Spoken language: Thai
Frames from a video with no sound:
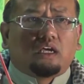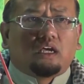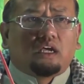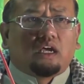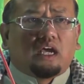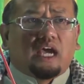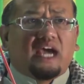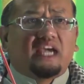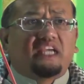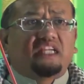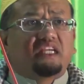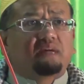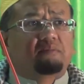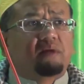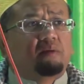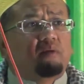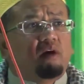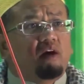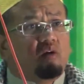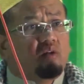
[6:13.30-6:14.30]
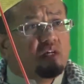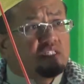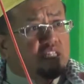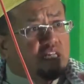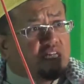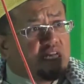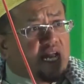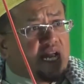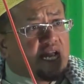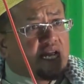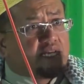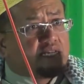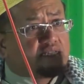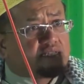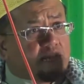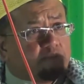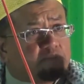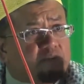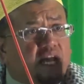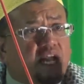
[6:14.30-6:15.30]
ใครจะมาบอกว่าซีนานี่
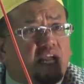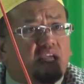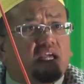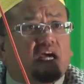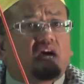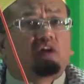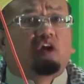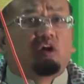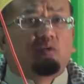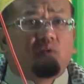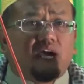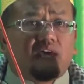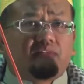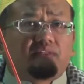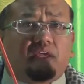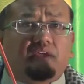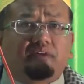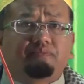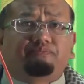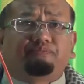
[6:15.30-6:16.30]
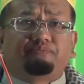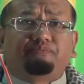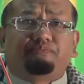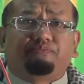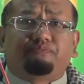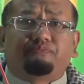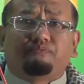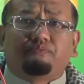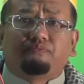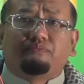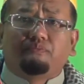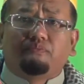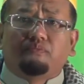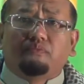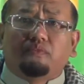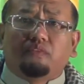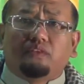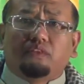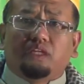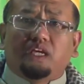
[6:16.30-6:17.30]
ทำได้ เอาลองว่าดิ
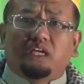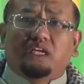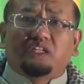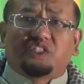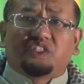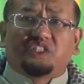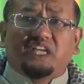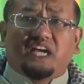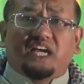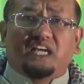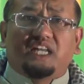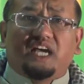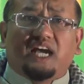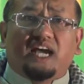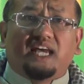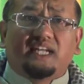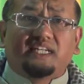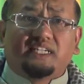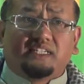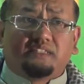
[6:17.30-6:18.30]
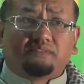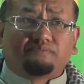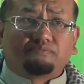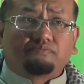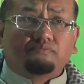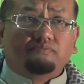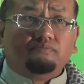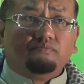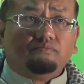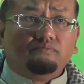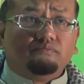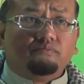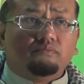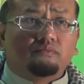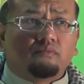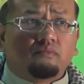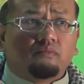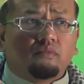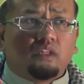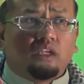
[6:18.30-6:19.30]
แต่อิสติฮลาน
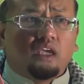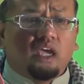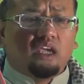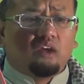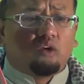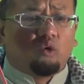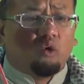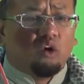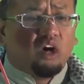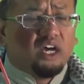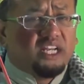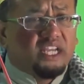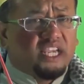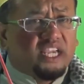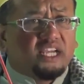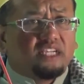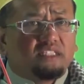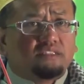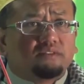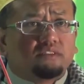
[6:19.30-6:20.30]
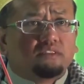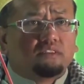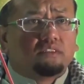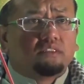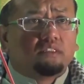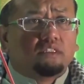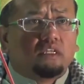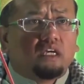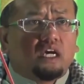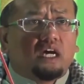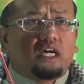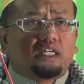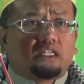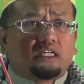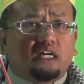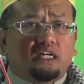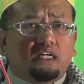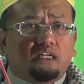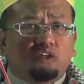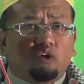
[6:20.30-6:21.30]
ไอ้ขัวเนี่ยเกิด
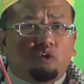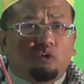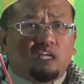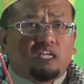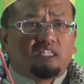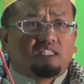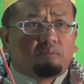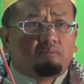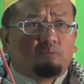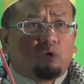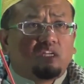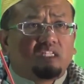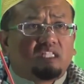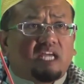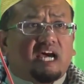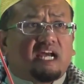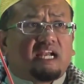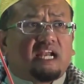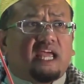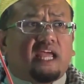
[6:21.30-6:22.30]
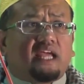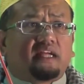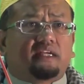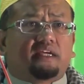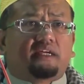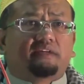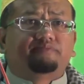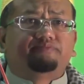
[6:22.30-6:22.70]
ขึ้นอยู่ในตำบลท่าแรงเนี่ย